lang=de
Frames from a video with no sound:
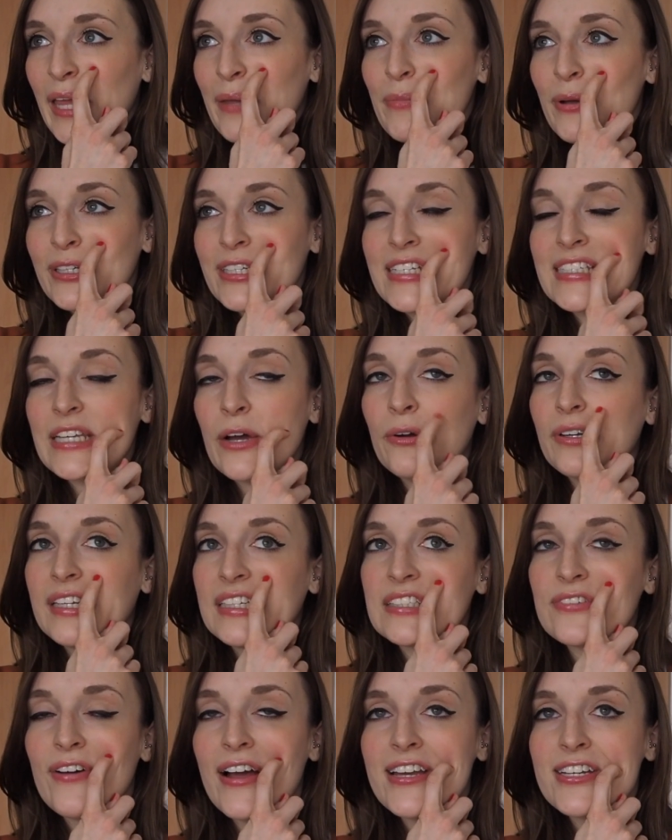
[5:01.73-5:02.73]
Ich möchte jetzt auch
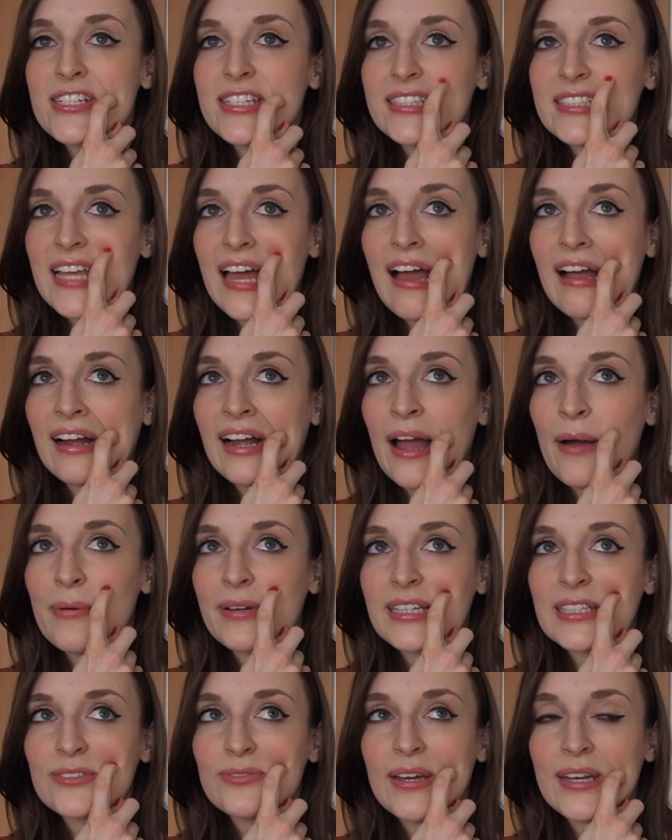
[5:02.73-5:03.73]
nichts Falsches sagen,
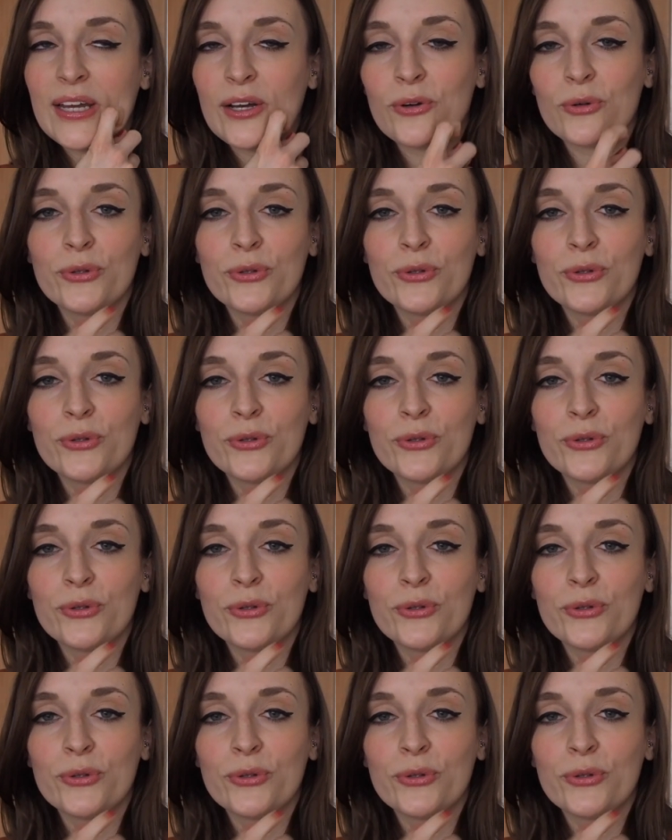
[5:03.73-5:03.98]
aber das war der